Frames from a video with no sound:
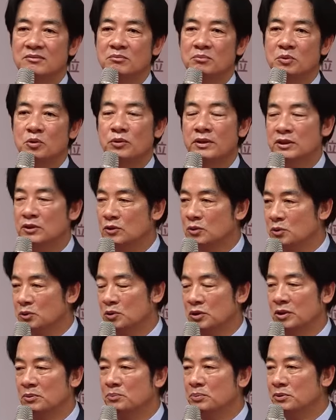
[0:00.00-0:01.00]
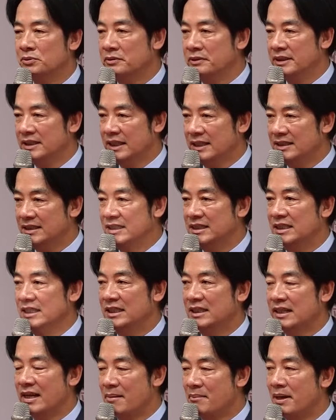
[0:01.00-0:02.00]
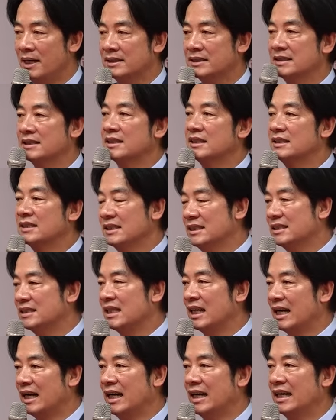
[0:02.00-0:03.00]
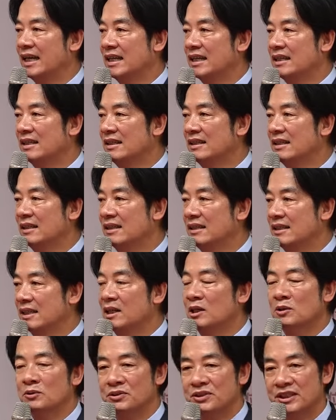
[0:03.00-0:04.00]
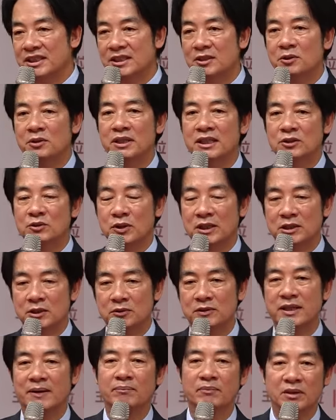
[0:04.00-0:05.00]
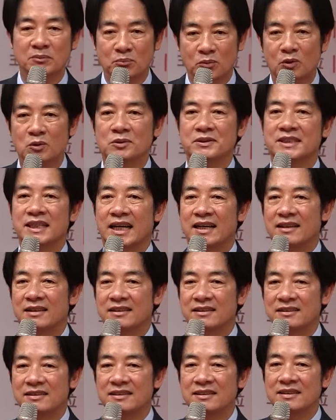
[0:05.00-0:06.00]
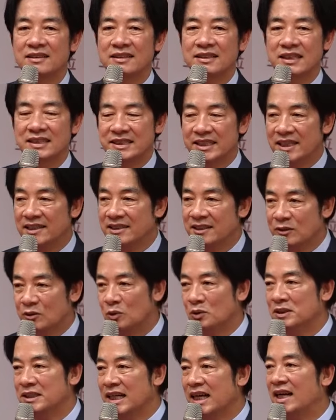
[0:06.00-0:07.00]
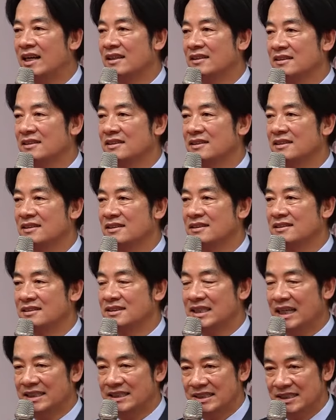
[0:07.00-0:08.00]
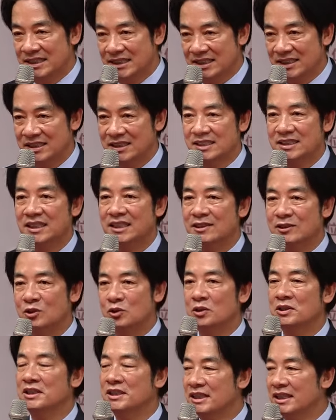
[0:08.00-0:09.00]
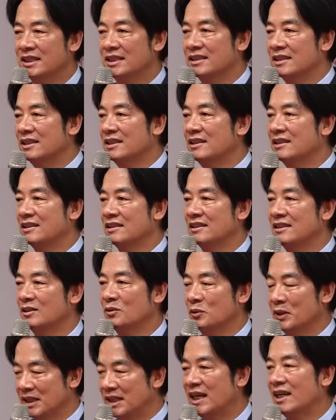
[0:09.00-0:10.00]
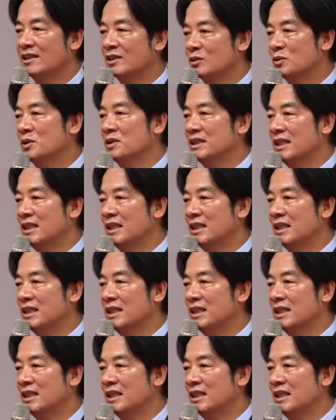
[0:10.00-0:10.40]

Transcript: 不分族群、不分年纪，哪怕是身心障碍，也有机会追求他们的梦想。那这样的国家，才是值得尊敬的伟大的国